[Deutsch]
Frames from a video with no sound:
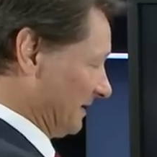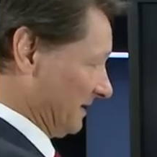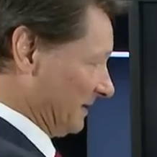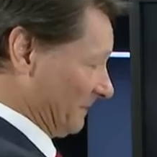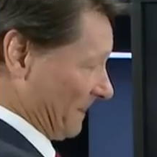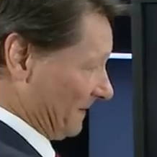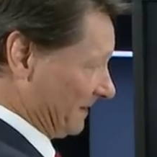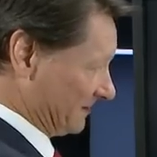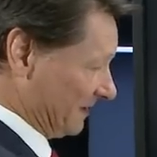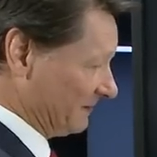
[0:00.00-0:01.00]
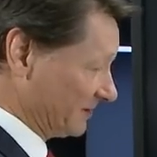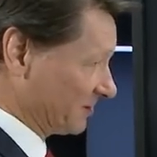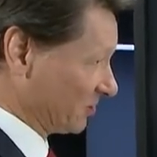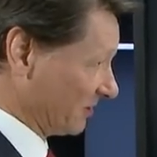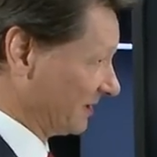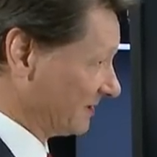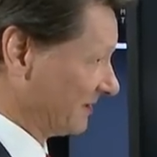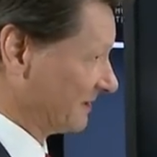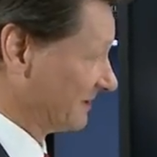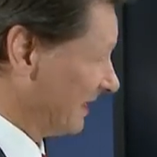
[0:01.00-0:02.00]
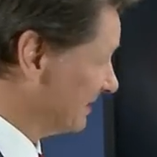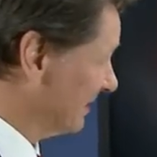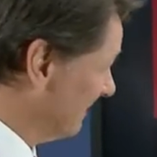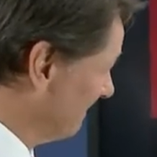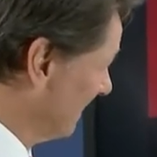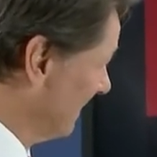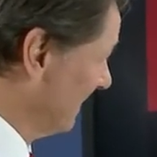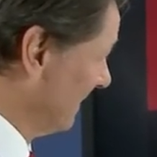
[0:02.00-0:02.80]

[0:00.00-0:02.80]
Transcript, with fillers: äh, dass er, wie Sie schon richtig gesagt haben,